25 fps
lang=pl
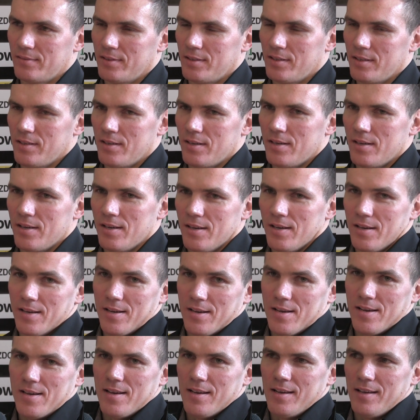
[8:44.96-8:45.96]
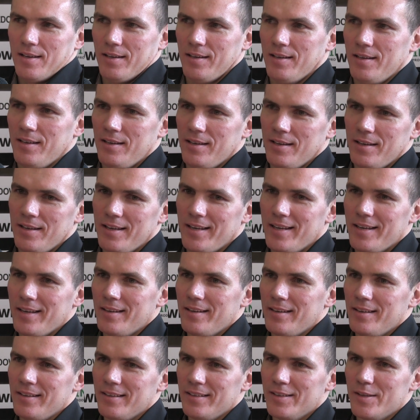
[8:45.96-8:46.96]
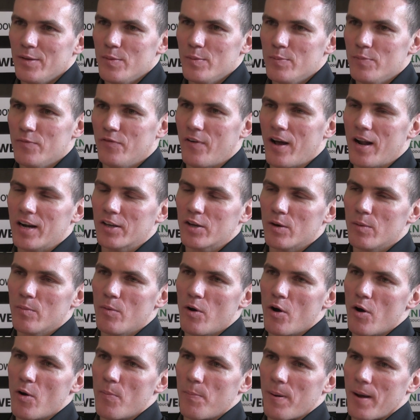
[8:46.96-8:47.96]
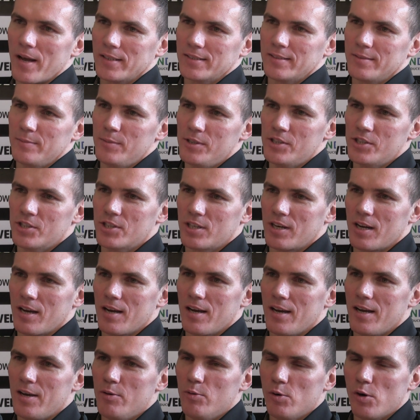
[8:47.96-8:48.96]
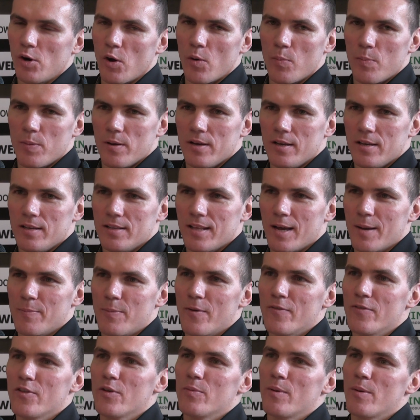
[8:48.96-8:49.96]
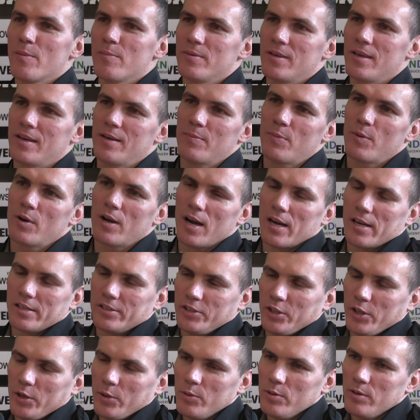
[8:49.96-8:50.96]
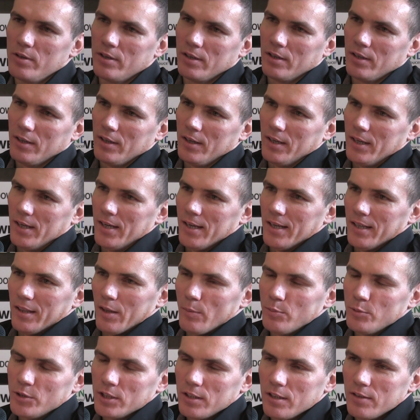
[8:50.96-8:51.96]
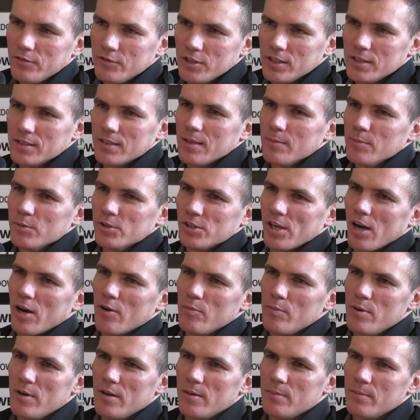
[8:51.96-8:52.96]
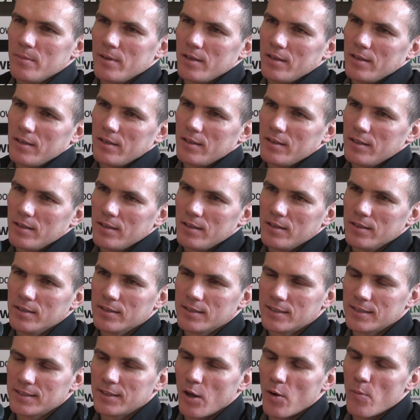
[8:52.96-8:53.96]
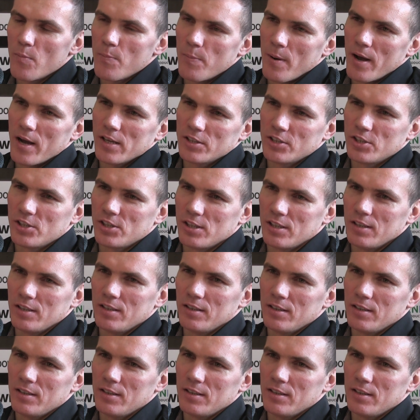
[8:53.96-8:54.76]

to? Yy, walką o pas Mistrza Europy na pewno bym nie pogardził. No przede wszystkim chciałbym e, stąpać